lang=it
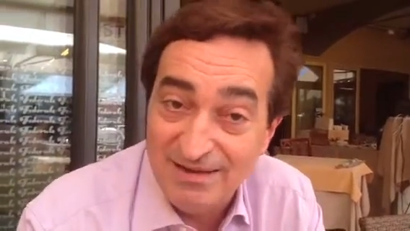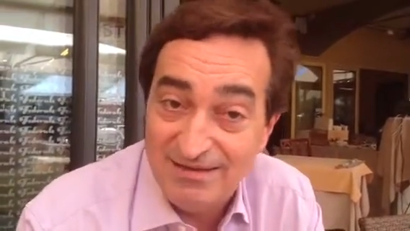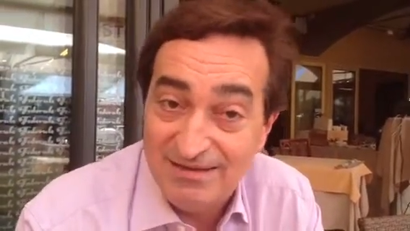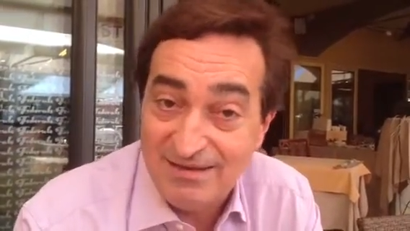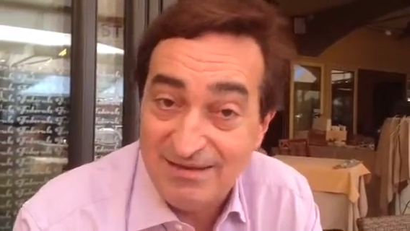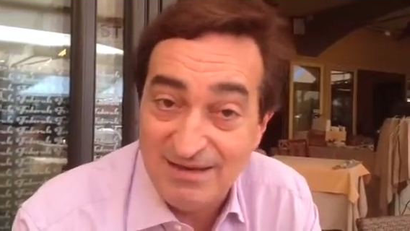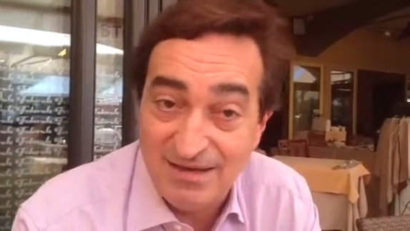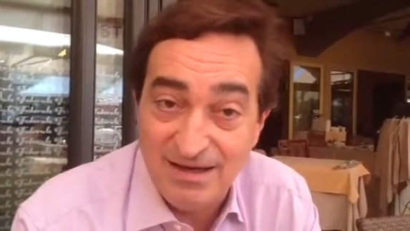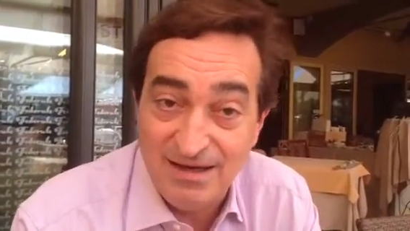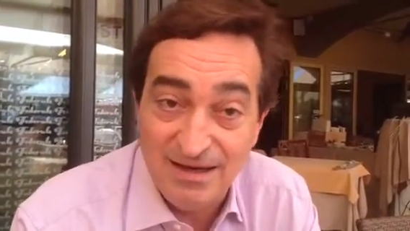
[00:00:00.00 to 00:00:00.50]

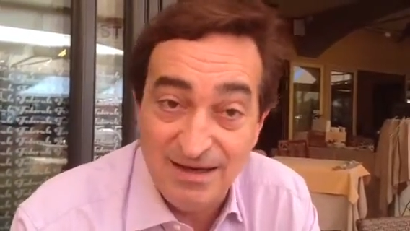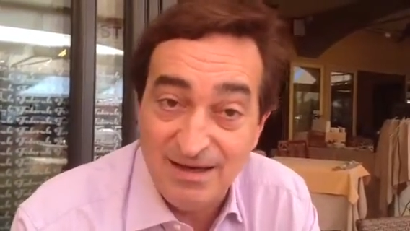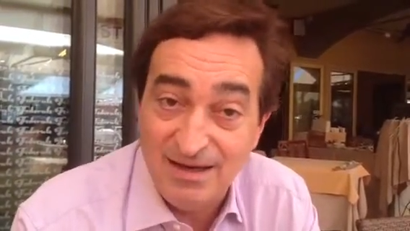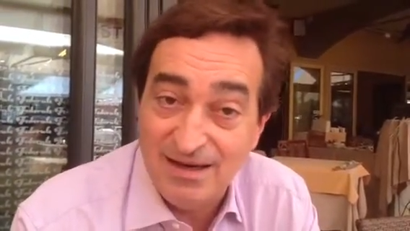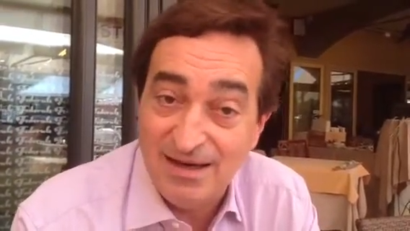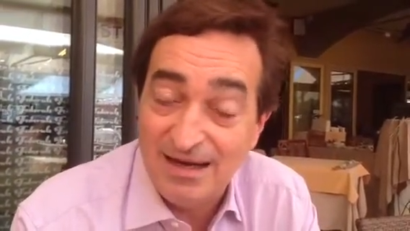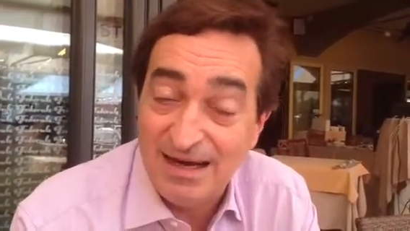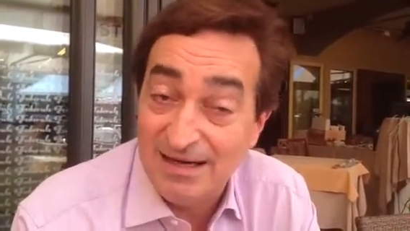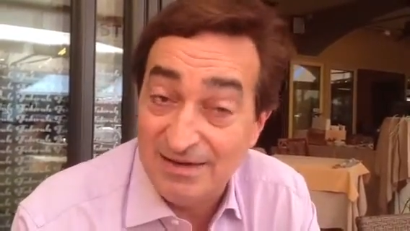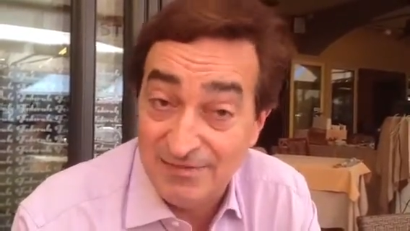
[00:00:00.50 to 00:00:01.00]
di, eh,
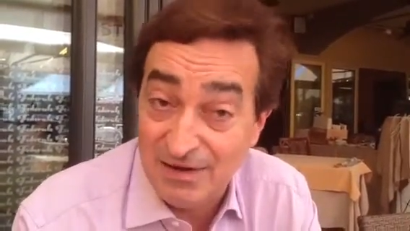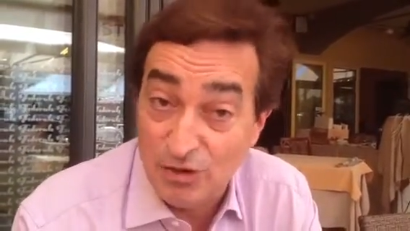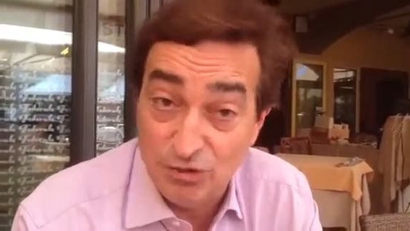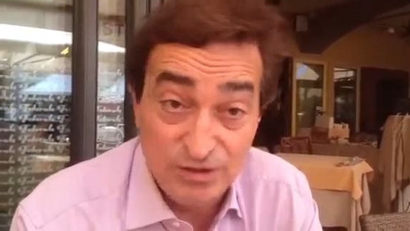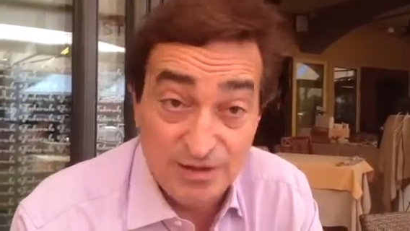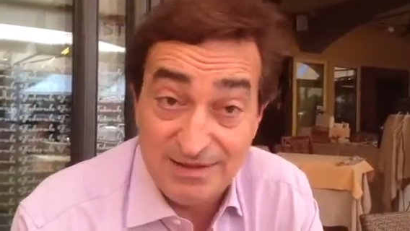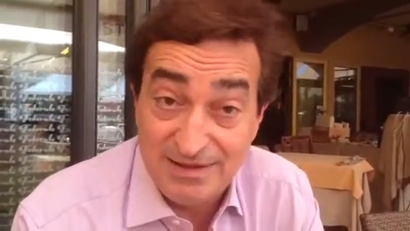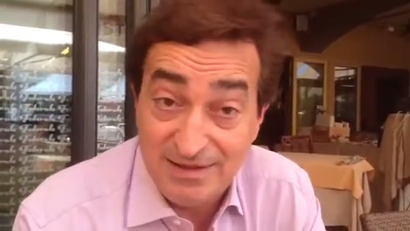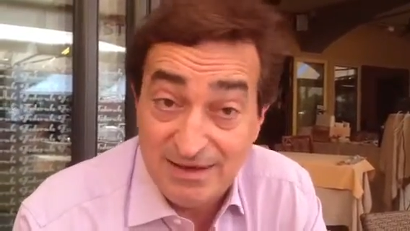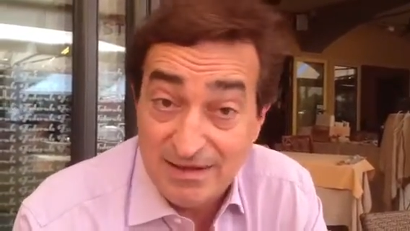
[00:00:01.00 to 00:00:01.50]
a
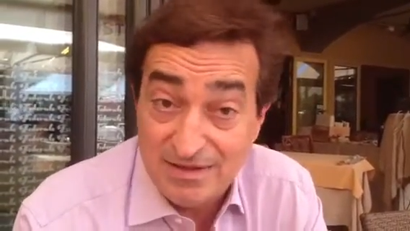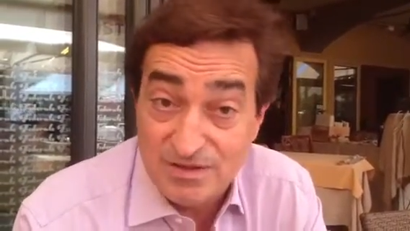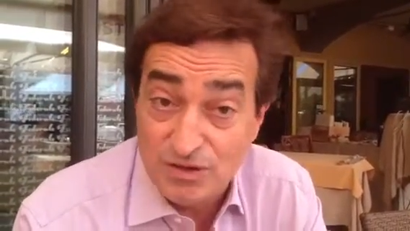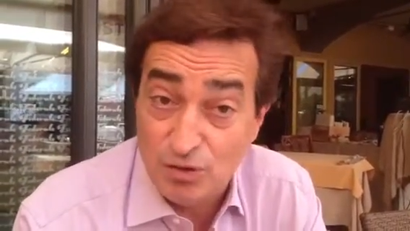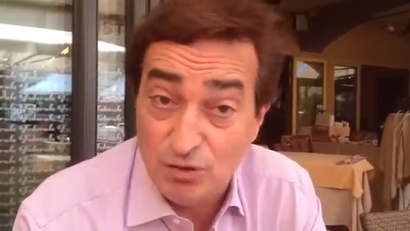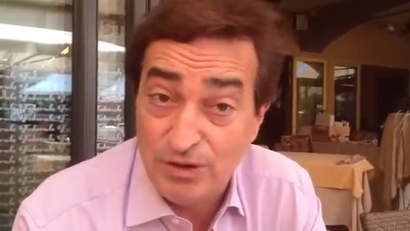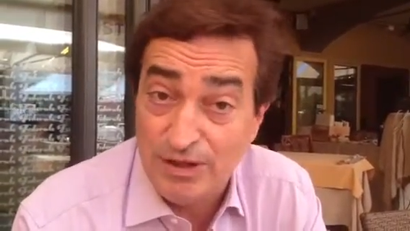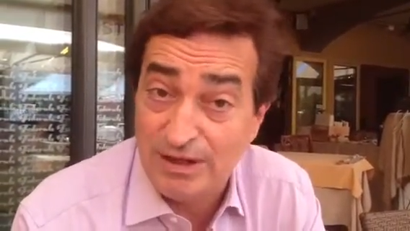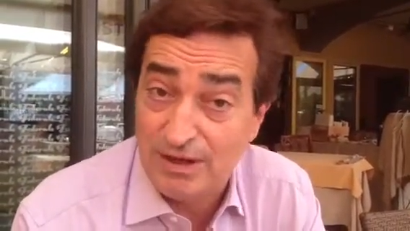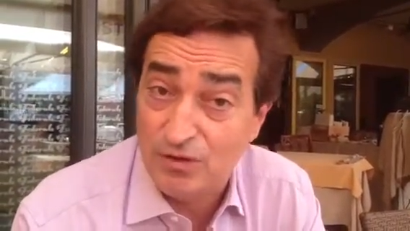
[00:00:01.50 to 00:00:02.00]
livello di
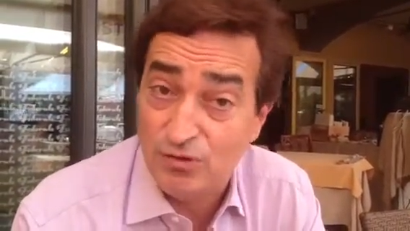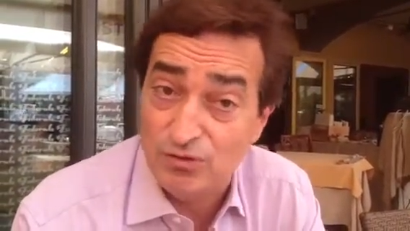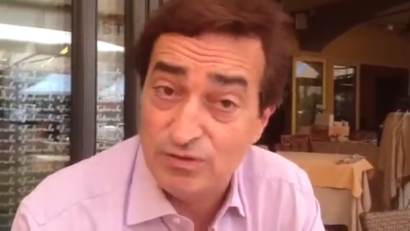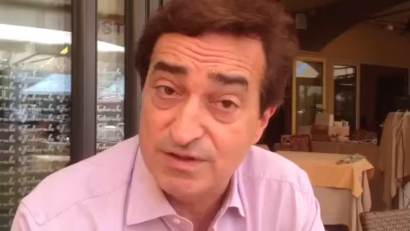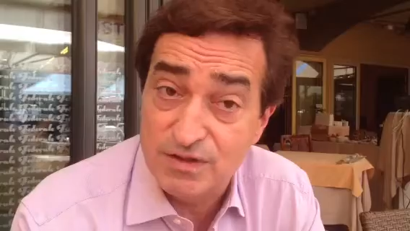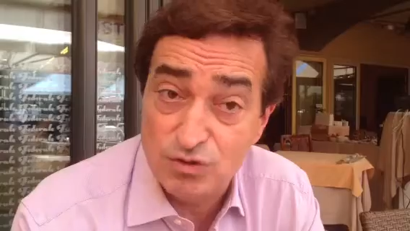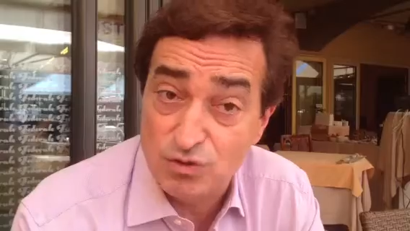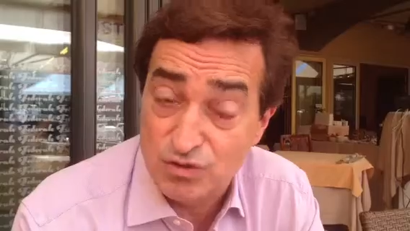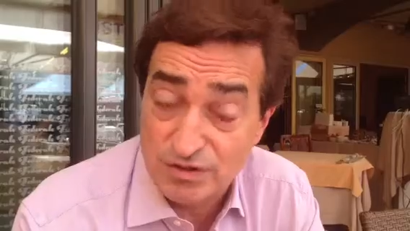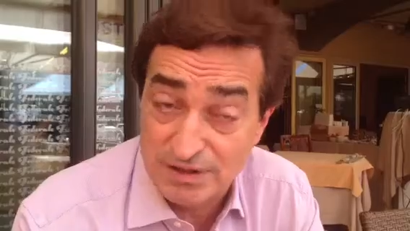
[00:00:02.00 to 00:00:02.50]
direzione che
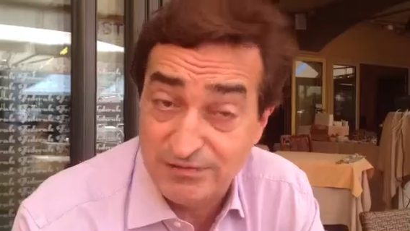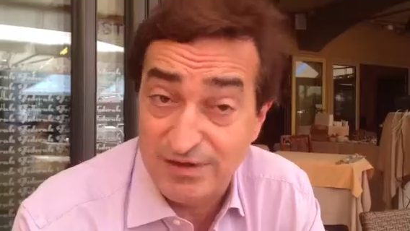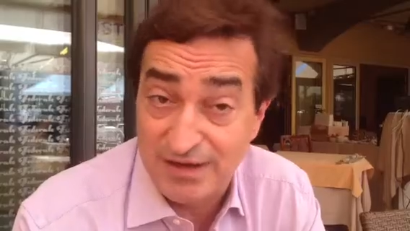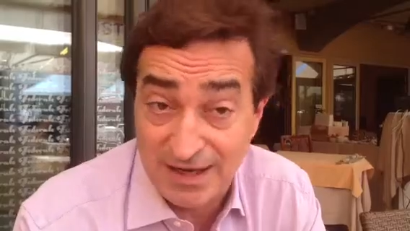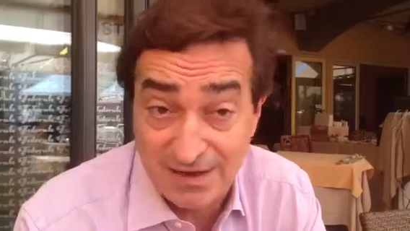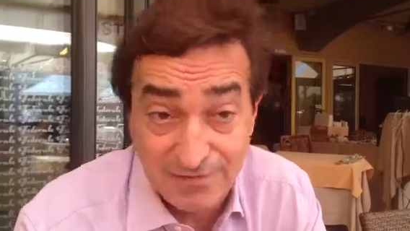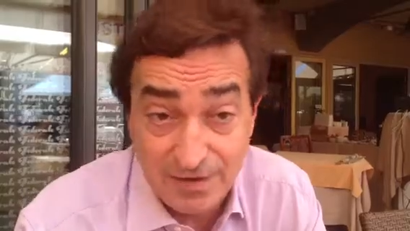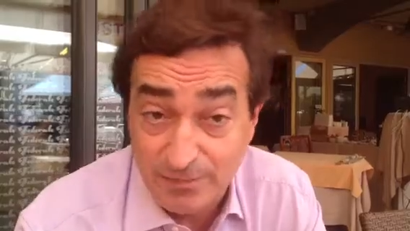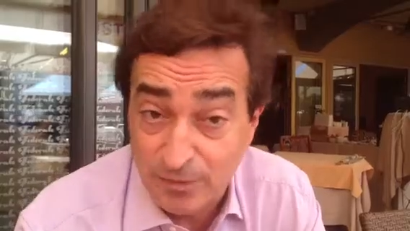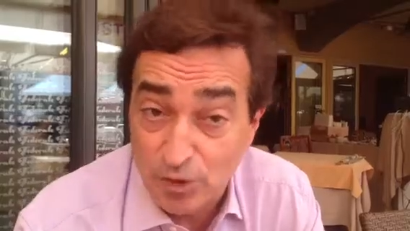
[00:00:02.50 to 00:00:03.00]
non si
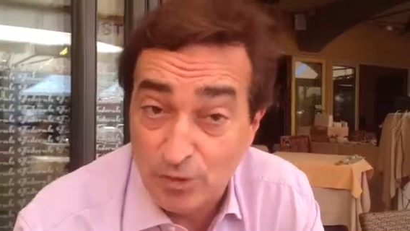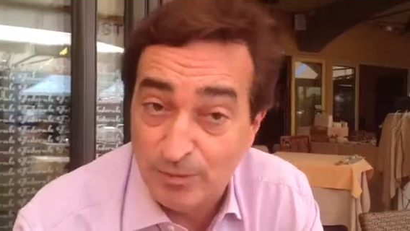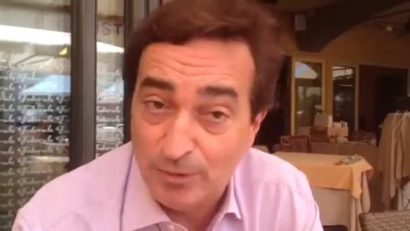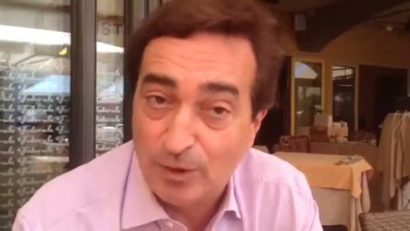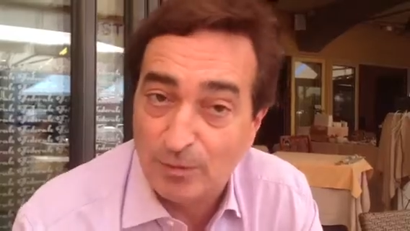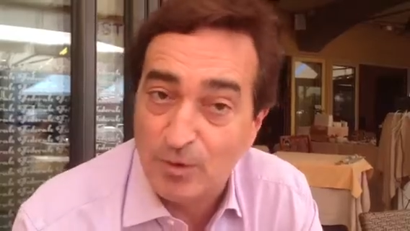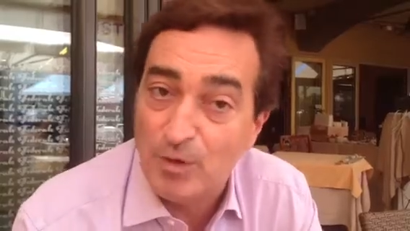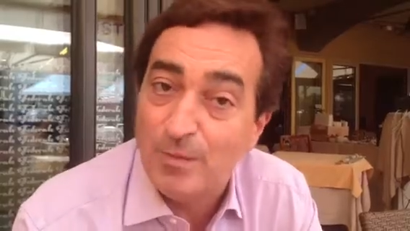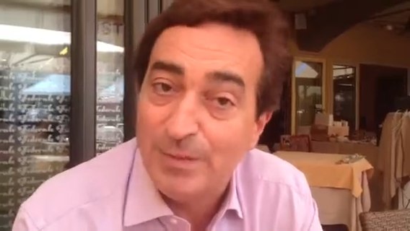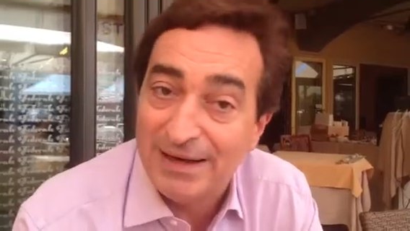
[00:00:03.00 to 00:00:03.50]
giustificava più
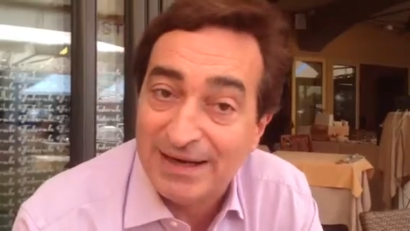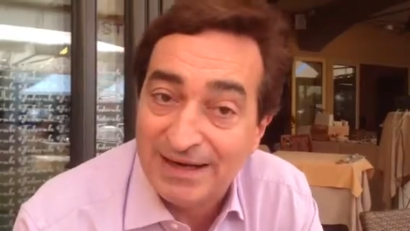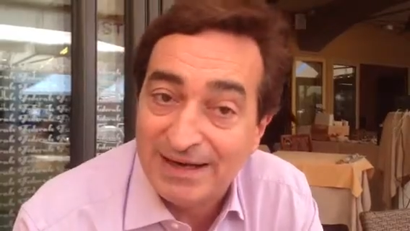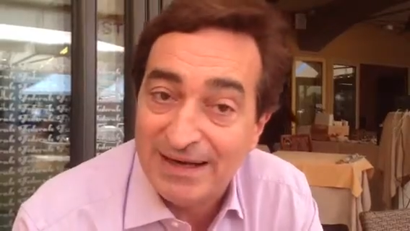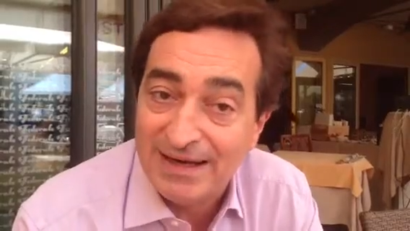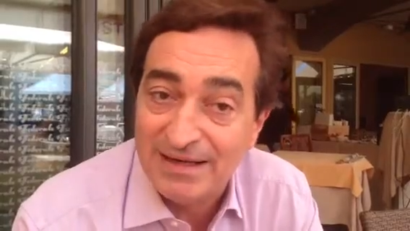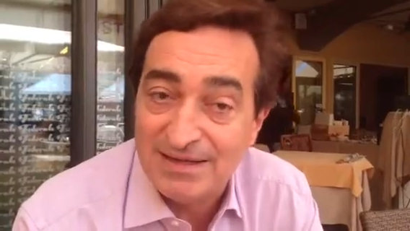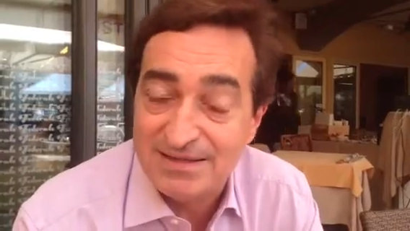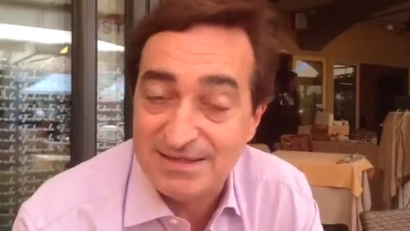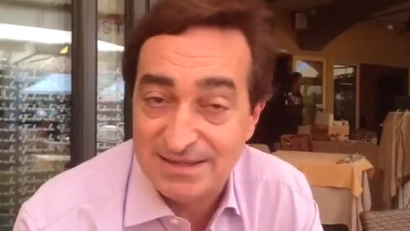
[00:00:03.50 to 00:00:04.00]
proprio perché